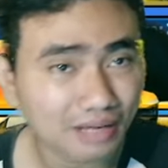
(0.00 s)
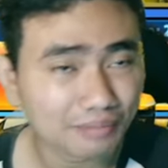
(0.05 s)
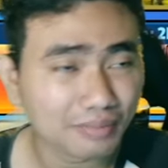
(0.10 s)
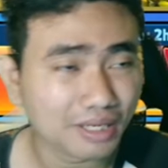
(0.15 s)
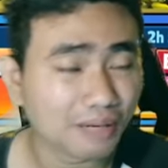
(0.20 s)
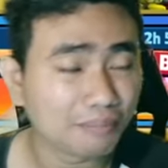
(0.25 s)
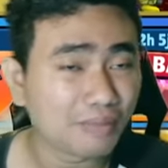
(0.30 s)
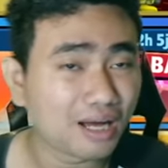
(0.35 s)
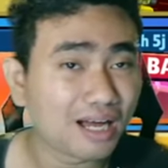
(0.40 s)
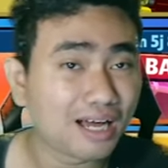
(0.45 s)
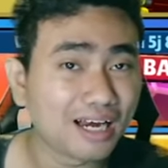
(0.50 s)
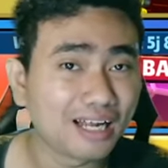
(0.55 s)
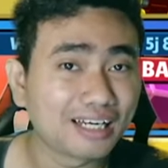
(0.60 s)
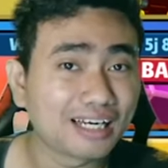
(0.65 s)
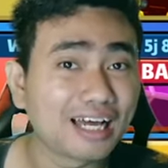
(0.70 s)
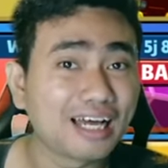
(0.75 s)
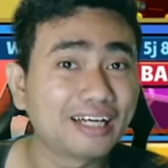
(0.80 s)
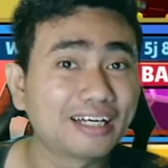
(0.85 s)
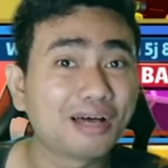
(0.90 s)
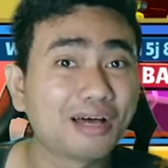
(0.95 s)
yang
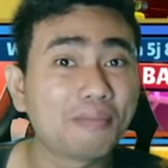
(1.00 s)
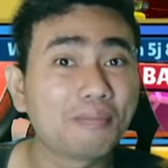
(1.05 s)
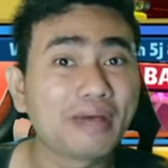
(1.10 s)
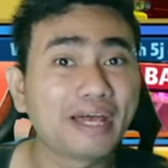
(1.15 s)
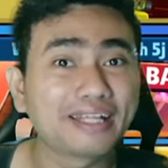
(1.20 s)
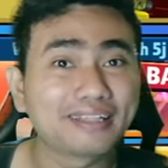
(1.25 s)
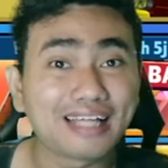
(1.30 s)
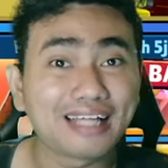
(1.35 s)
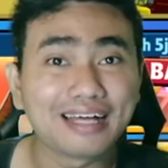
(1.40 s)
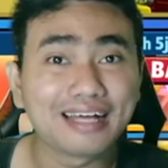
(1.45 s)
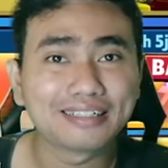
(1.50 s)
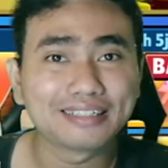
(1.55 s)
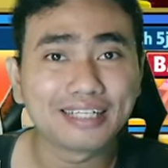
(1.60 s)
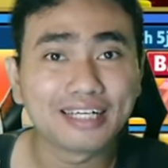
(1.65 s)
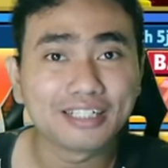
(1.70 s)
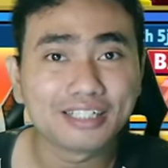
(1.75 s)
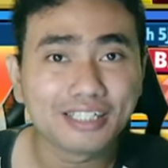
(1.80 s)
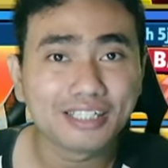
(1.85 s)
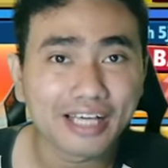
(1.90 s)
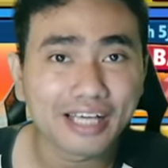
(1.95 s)
bakalan ada
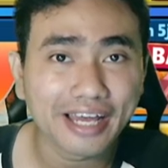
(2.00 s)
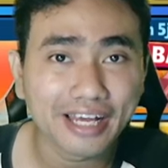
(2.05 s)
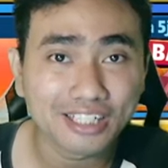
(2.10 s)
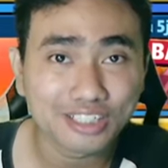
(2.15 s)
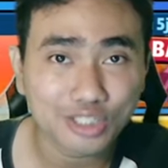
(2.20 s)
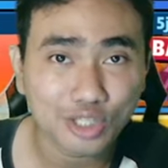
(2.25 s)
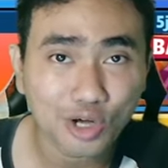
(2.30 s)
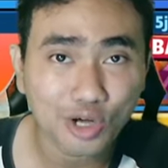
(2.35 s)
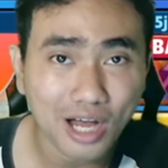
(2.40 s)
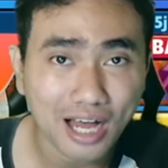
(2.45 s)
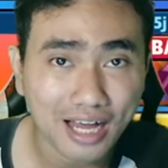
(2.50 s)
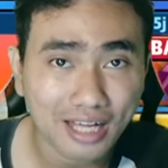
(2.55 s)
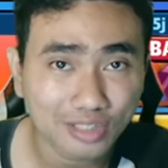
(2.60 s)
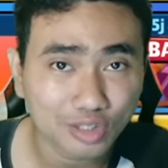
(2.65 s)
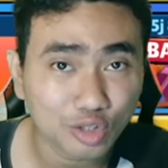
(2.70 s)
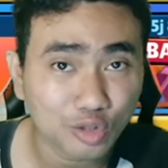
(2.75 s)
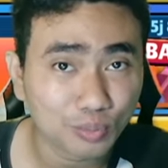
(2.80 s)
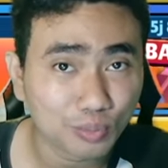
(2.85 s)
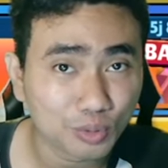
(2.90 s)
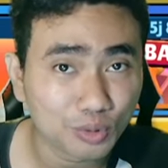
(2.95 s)
betanya di esok
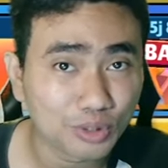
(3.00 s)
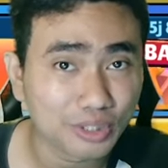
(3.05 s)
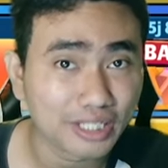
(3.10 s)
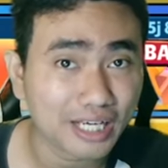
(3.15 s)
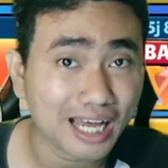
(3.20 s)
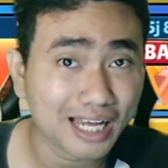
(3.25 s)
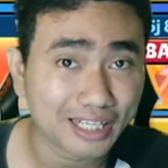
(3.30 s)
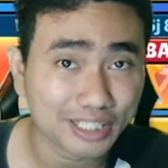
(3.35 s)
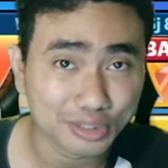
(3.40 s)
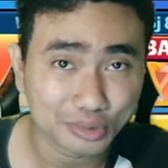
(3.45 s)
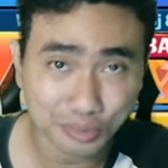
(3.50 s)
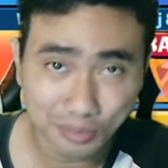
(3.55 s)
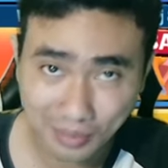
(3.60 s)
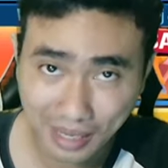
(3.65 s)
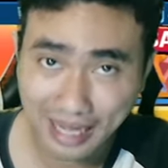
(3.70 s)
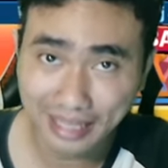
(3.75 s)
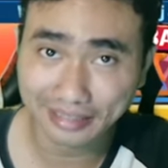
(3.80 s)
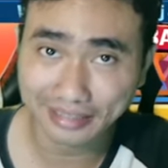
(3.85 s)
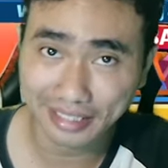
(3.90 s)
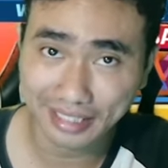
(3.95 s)
ataupun di hari
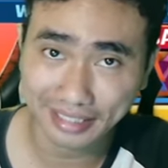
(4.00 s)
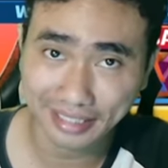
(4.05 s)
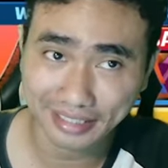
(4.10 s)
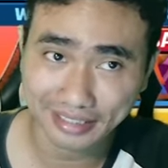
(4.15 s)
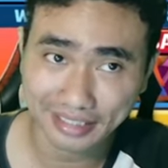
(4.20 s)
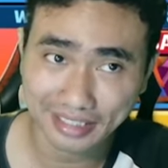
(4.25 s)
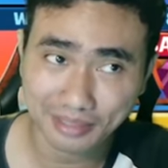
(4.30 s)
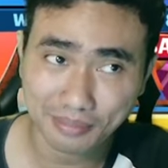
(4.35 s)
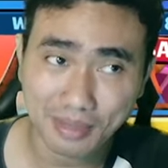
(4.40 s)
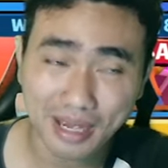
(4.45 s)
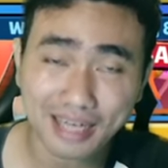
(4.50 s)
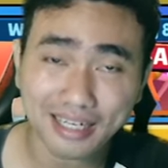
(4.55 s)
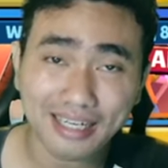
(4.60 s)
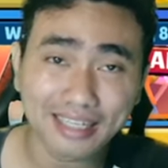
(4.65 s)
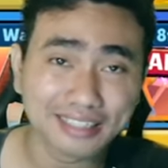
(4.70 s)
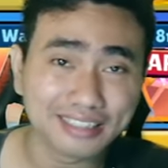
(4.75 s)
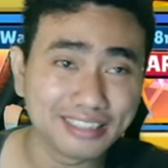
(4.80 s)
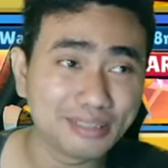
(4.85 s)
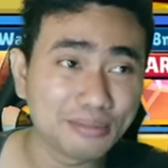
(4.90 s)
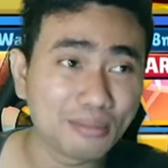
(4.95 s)
Jumat ya guys. Ya,
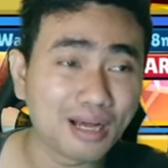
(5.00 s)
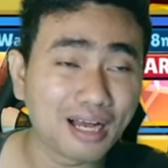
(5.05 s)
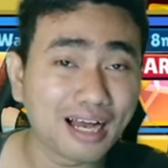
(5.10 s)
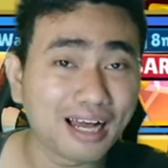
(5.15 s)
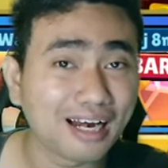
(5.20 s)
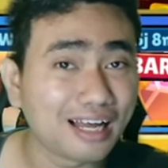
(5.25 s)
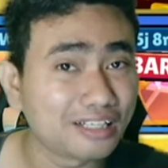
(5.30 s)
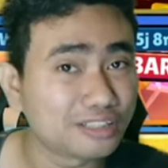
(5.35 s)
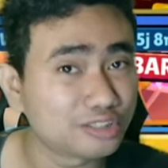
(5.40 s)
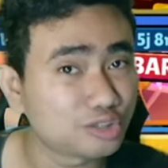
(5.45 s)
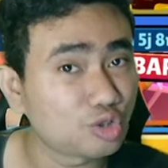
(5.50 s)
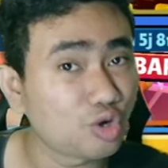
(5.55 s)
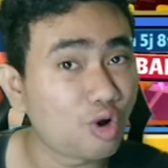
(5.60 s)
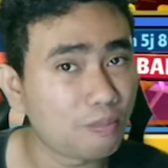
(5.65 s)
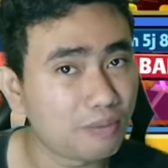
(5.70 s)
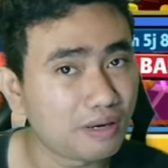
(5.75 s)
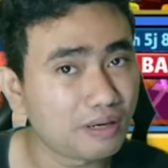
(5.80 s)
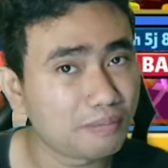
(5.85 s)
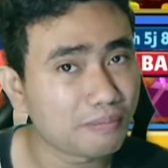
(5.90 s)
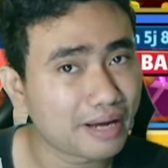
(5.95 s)
mana di sini bakal langsung
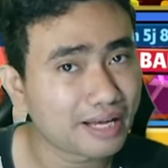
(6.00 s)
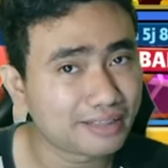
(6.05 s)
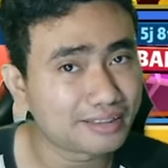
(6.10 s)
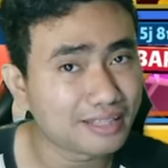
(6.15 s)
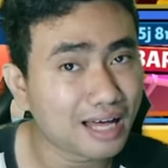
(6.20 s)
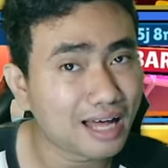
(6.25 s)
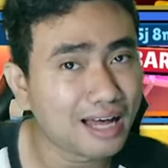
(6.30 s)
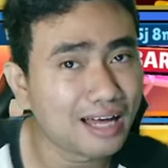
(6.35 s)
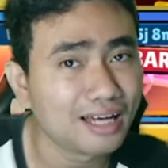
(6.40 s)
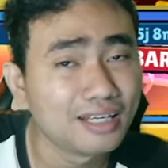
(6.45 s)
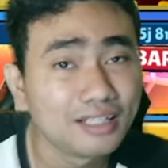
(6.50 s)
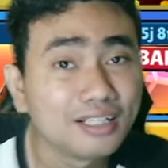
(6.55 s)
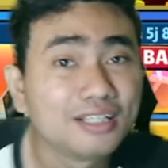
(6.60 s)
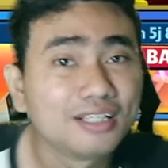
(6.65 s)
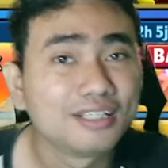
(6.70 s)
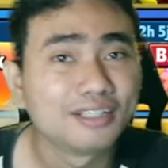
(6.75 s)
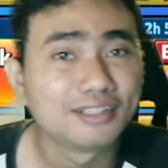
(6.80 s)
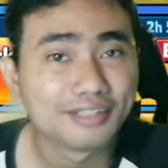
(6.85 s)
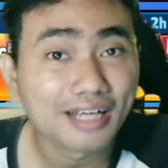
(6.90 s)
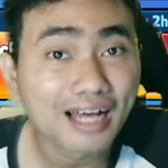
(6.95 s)
open beta
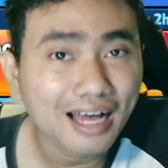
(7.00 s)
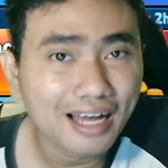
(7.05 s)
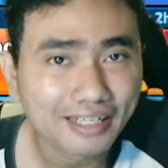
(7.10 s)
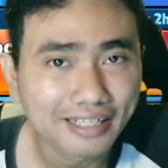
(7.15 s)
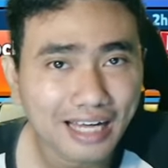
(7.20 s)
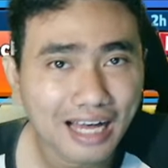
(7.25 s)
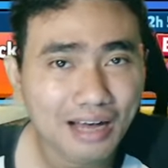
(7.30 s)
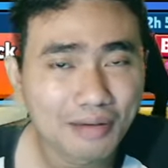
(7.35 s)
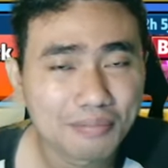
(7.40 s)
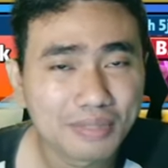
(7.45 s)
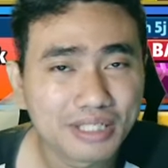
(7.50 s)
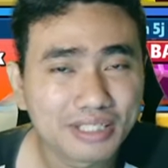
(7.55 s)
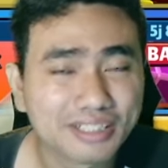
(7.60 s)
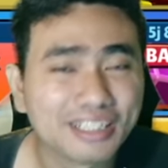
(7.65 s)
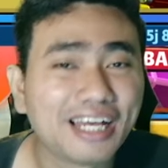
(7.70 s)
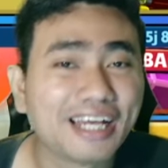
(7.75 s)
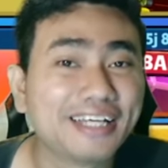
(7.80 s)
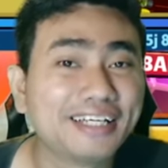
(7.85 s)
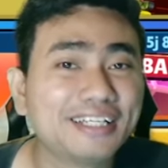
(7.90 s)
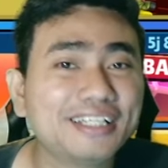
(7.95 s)
dan
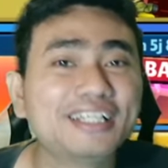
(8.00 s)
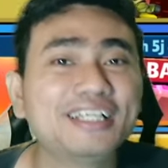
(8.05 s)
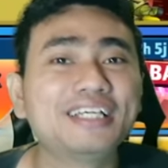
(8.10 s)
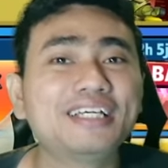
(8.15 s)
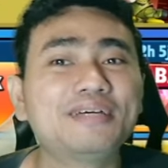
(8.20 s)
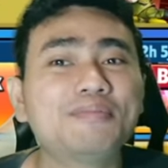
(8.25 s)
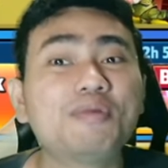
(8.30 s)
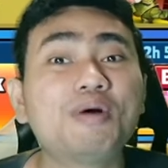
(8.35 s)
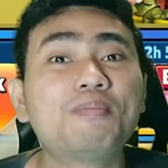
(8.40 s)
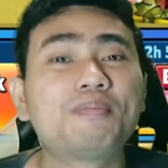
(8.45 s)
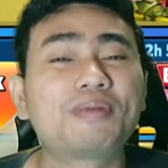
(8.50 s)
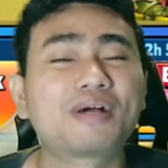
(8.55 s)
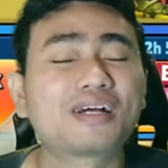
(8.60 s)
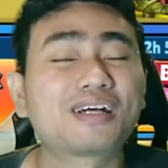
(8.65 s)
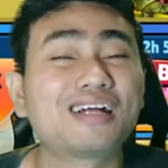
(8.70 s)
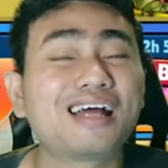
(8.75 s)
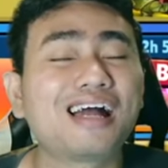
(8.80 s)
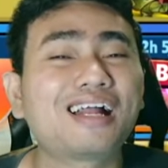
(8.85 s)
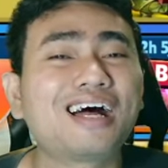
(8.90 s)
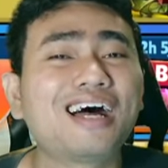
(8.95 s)
update-nya ini
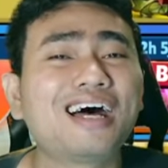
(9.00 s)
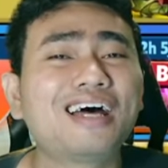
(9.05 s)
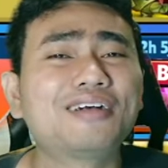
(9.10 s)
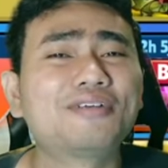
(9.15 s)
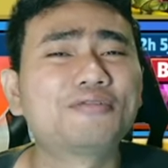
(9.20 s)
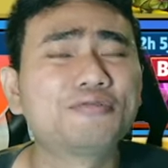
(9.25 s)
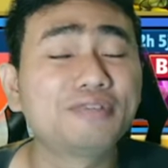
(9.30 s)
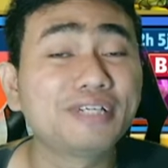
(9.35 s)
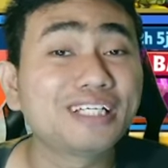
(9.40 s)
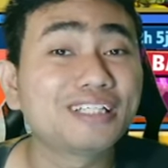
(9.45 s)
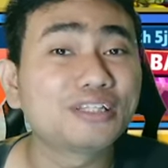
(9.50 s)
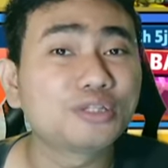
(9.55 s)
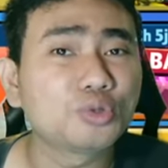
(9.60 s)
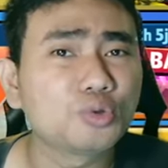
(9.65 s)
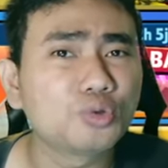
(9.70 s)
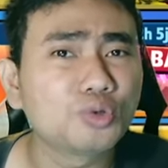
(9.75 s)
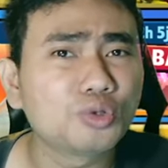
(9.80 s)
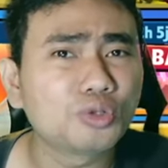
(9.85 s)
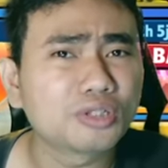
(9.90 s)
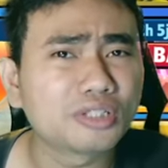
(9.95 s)
memperkenalkan
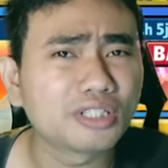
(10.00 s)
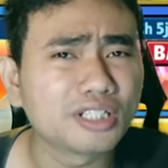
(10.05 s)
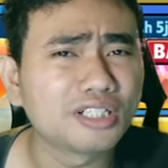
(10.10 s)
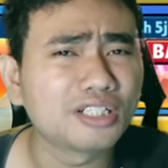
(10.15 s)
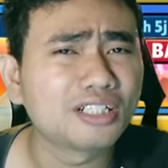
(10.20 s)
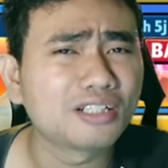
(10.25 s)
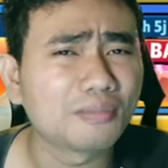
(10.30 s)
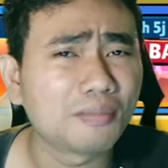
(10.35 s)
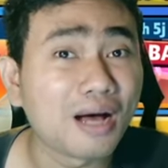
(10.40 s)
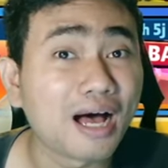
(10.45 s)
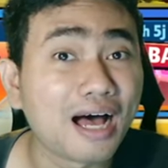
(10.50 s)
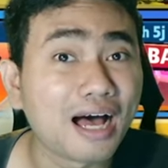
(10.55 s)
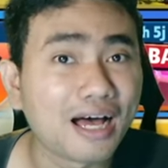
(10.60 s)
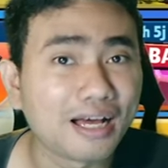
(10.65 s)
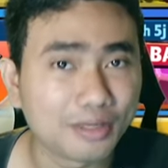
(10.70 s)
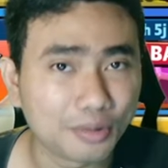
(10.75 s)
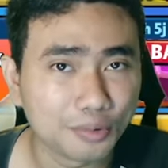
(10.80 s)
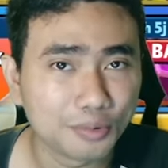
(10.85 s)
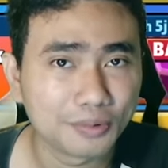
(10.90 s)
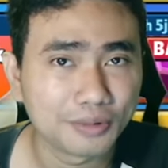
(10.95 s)
fitur
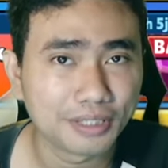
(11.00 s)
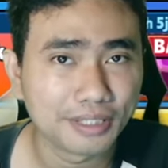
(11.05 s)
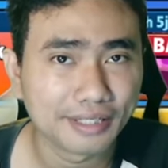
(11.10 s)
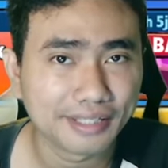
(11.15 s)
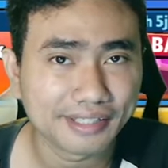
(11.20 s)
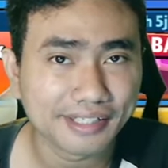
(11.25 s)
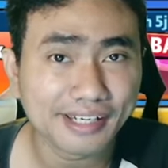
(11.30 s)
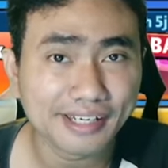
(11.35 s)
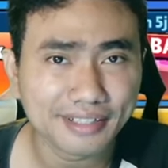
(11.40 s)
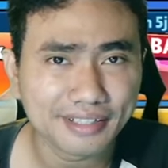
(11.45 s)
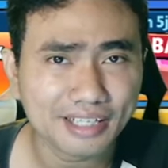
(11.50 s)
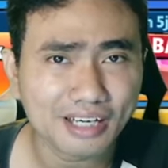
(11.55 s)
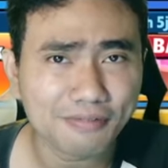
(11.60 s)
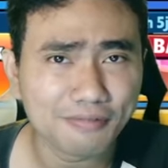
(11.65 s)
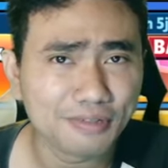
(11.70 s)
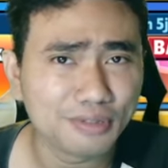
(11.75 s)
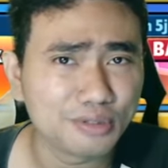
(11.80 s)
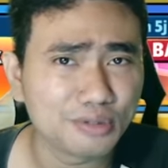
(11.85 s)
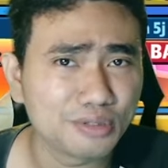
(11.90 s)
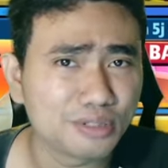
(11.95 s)
terbaru ya. Kira-kira
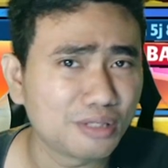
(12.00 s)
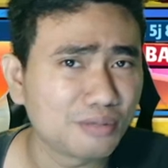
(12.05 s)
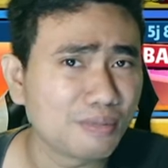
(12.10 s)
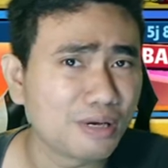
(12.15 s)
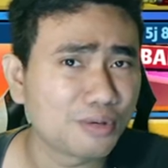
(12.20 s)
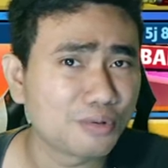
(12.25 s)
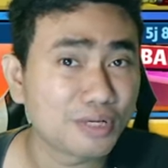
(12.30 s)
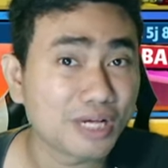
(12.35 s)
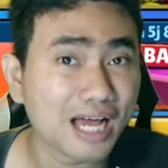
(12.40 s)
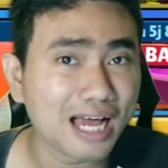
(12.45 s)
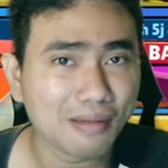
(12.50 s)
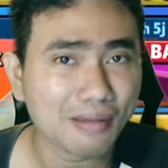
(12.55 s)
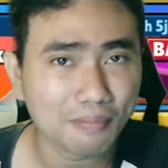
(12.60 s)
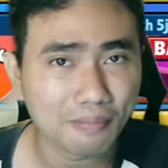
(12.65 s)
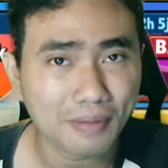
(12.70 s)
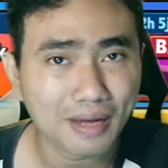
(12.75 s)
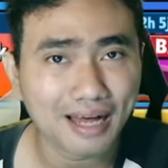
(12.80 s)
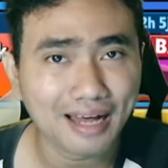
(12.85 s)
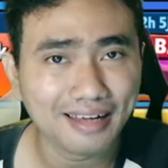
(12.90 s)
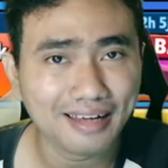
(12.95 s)
fitur terbarunya
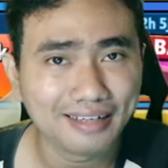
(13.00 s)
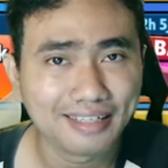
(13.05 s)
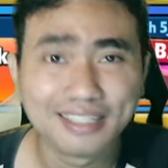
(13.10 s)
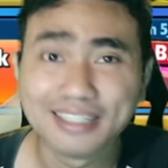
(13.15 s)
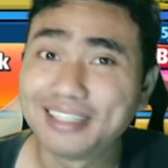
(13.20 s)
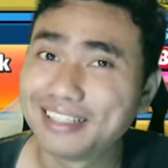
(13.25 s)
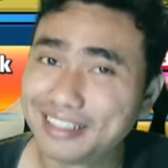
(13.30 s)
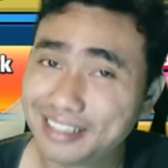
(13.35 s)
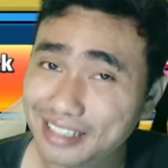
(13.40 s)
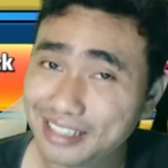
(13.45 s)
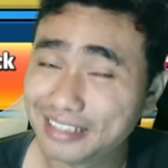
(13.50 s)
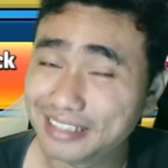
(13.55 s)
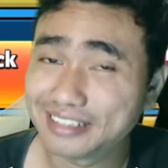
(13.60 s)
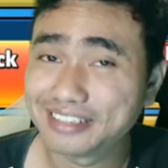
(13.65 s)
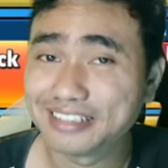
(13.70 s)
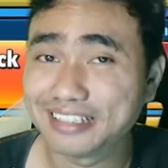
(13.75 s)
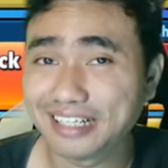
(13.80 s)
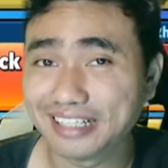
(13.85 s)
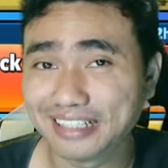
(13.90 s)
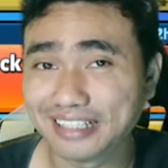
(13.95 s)
apa? Let's
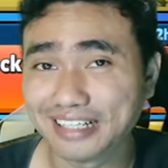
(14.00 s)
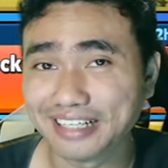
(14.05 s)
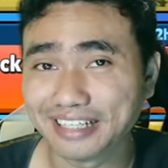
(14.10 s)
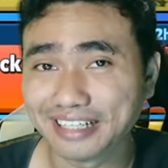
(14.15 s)
see aja ya